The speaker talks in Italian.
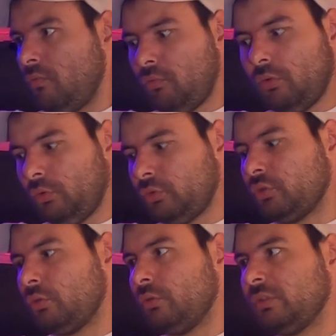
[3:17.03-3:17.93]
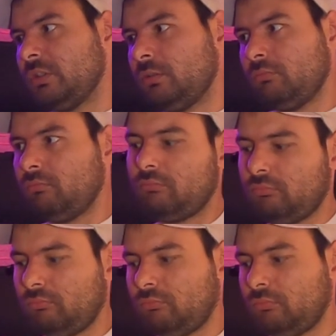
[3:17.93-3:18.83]
un colosso così,
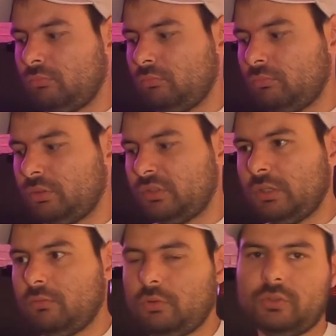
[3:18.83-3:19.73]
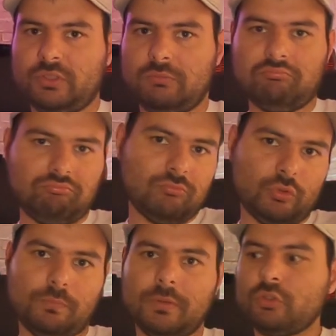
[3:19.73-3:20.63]
mm, sì, così,
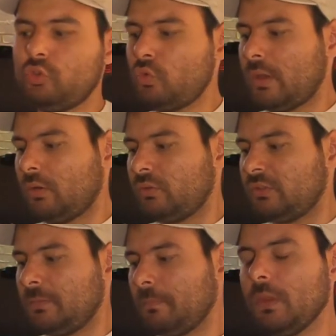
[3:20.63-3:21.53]
su per giù è così.